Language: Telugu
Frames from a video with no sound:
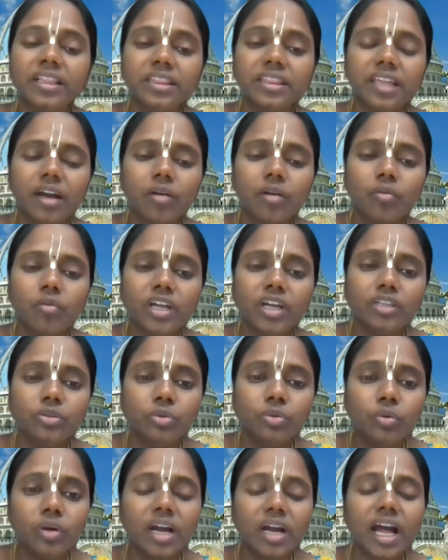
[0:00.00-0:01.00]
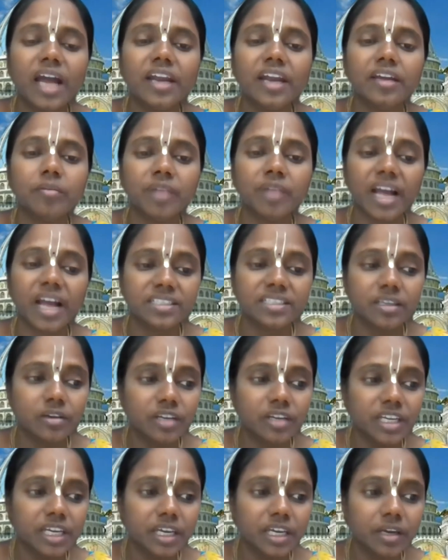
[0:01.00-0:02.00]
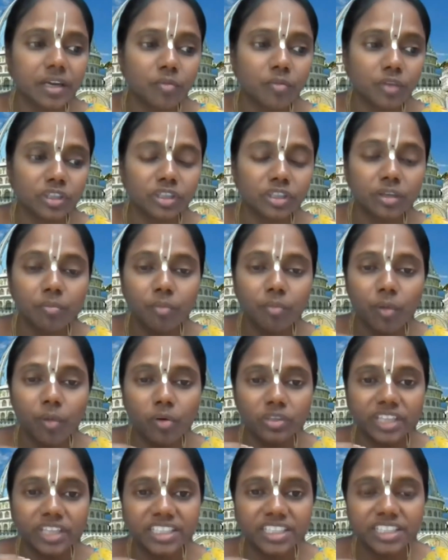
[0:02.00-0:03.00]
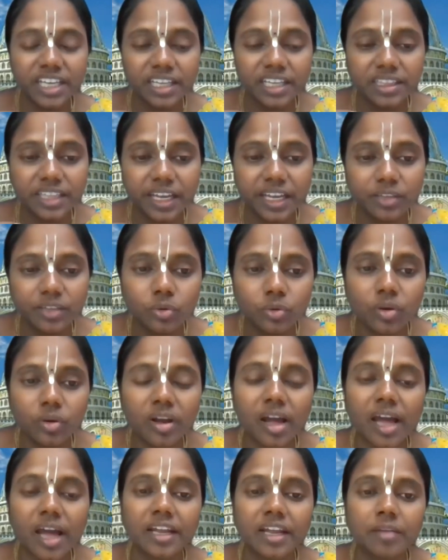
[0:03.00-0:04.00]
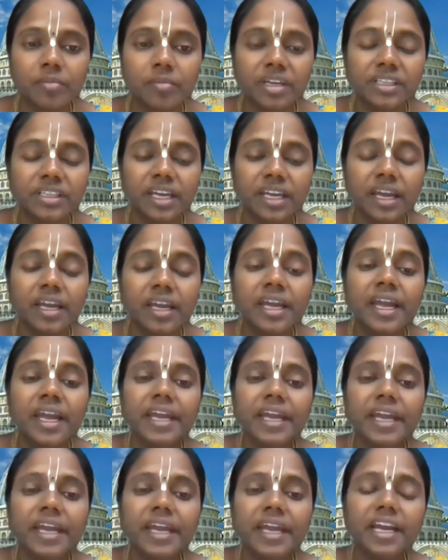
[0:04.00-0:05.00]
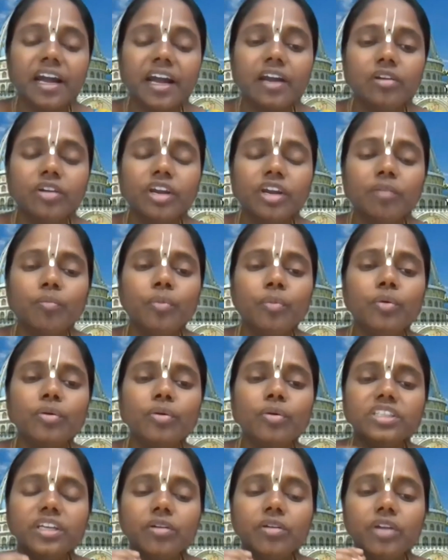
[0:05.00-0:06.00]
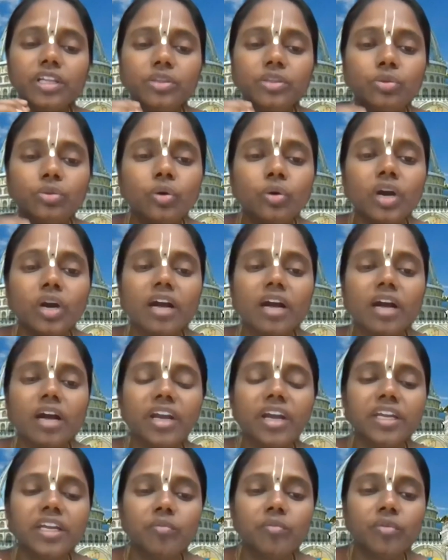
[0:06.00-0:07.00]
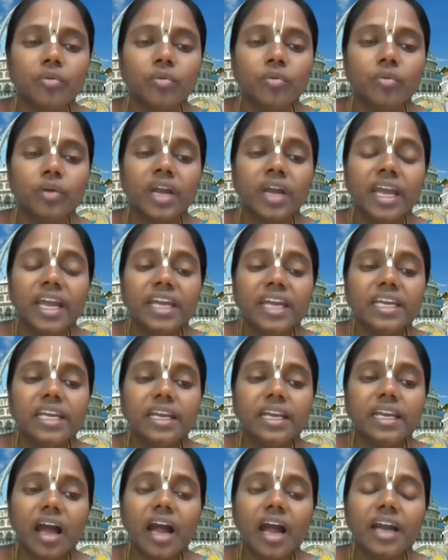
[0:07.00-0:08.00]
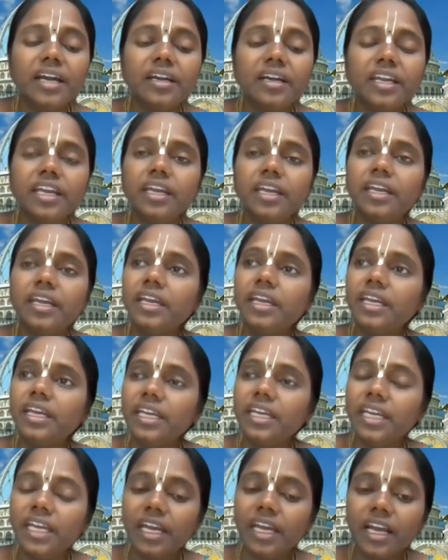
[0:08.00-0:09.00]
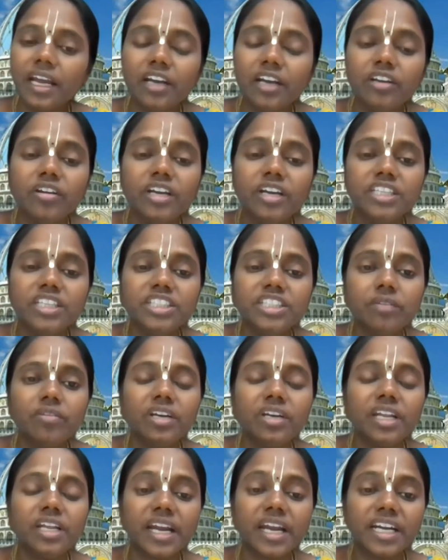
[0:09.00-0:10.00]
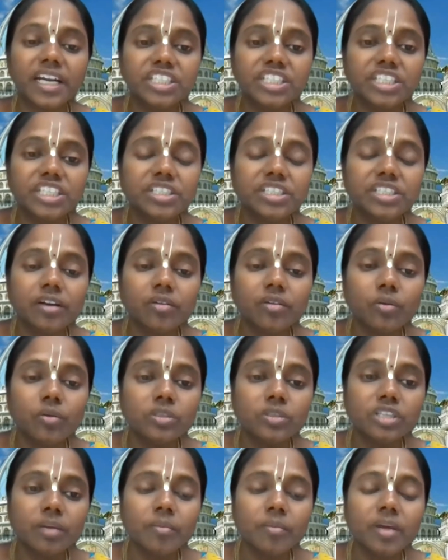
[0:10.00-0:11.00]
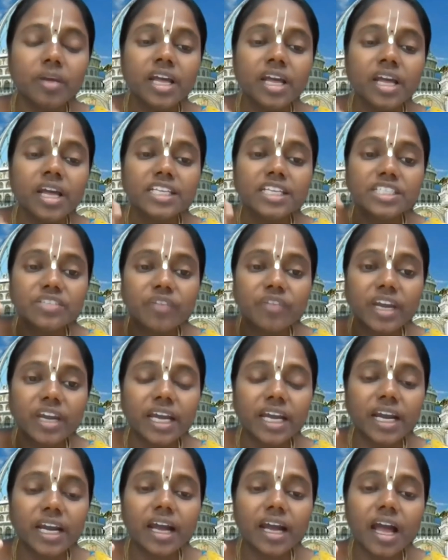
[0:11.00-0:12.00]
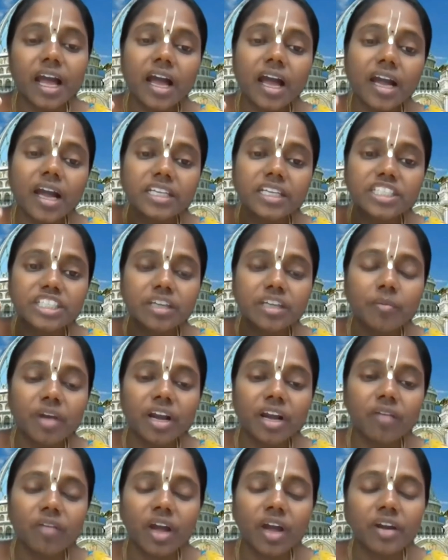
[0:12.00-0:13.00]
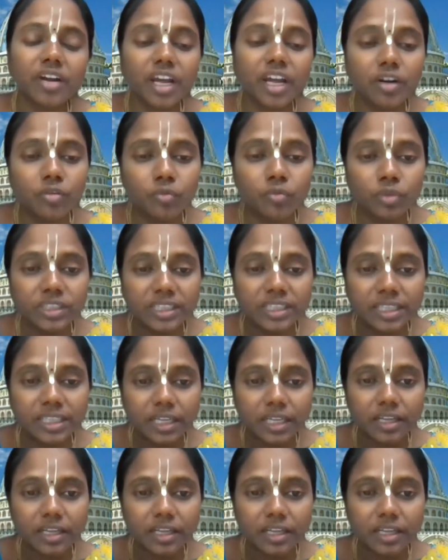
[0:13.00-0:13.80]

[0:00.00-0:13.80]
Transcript: అంతా కూడా దుఃఖాలయమే అసలు ఈ మొత్తం భౌతిక జగత్తే దుఃఖాలయం అయితే ఈ కలియుగం పూర్తి కూడా దుఃఖమయము ఇలాంటి ఈ కలియుగ జీవుల్ని రక్షించడం కోసం స్వయంగా కృష్ణ భగవానుడ నువ్వు